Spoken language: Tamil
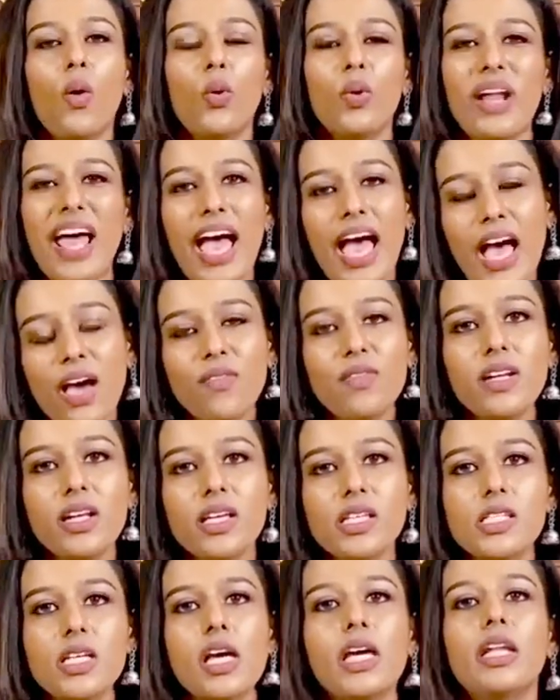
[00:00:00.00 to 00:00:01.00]
ஒரு
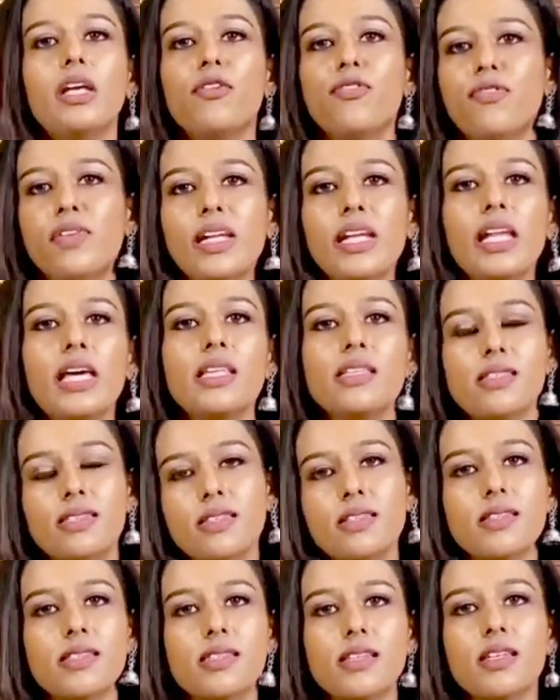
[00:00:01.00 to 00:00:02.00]
ஆவரேஜான ஃபின்லாண்ட்
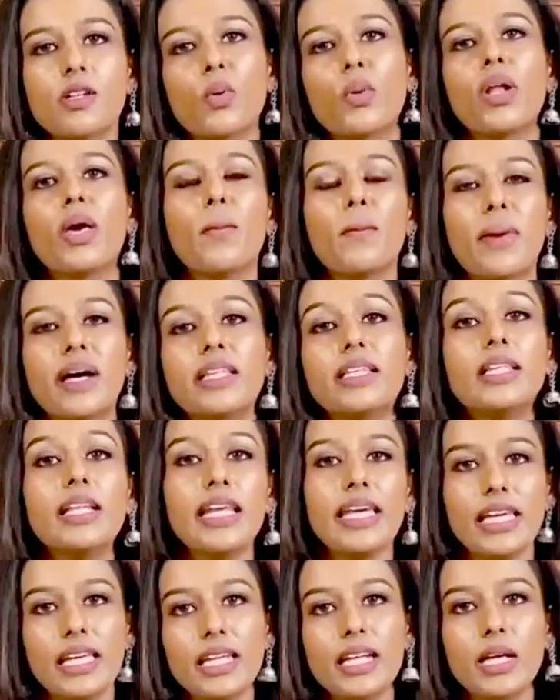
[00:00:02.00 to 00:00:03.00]
சிட்டிசனோட
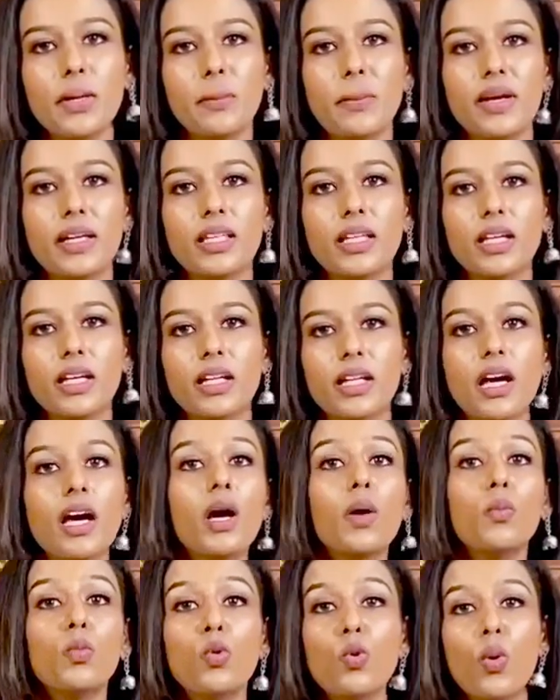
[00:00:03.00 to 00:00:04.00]
மந்த்லி இன்கம் பார்த்தீங்கன்னா
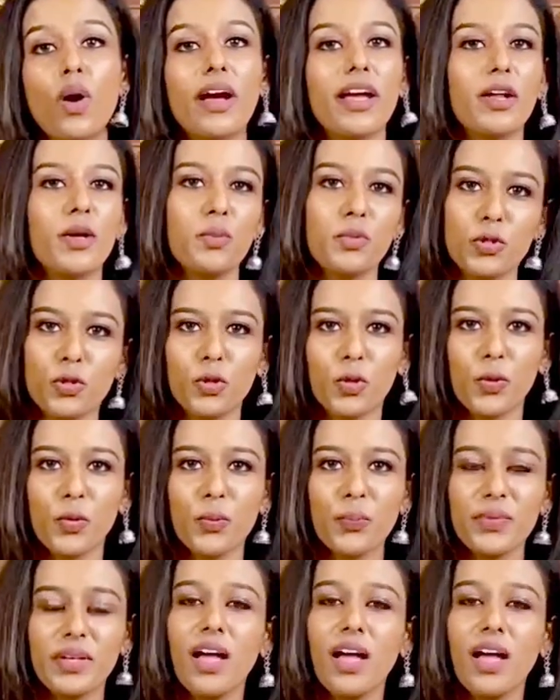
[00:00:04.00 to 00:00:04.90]
மூவாயிரம் யூரோ